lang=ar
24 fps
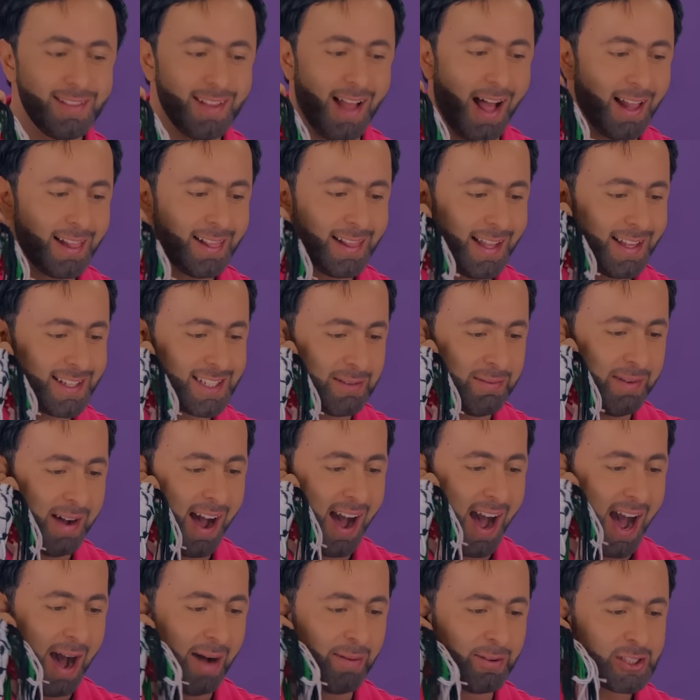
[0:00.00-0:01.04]
لا الله يا
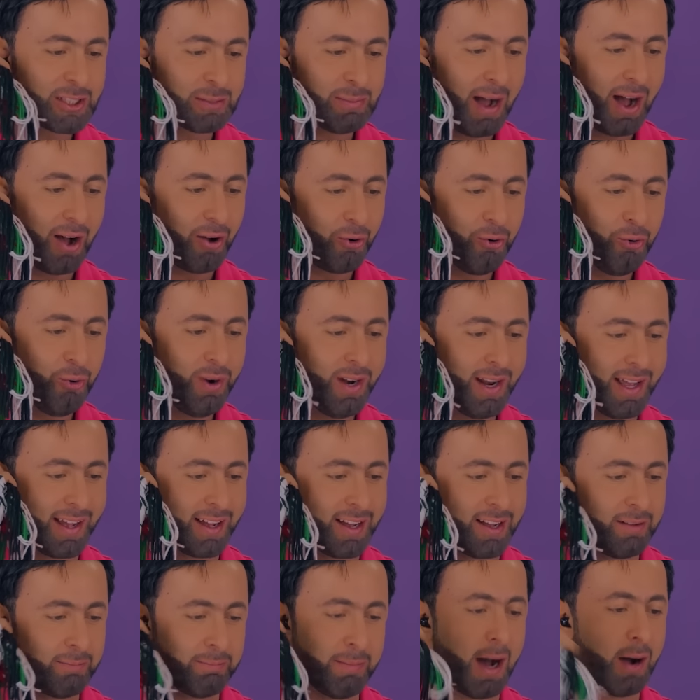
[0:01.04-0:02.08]
جماعه مش معقوله
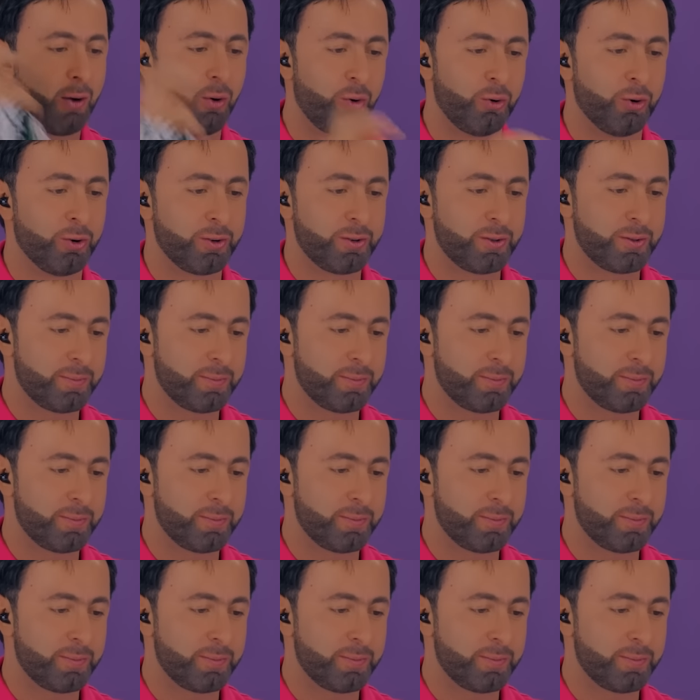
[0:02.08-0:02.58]
باعوا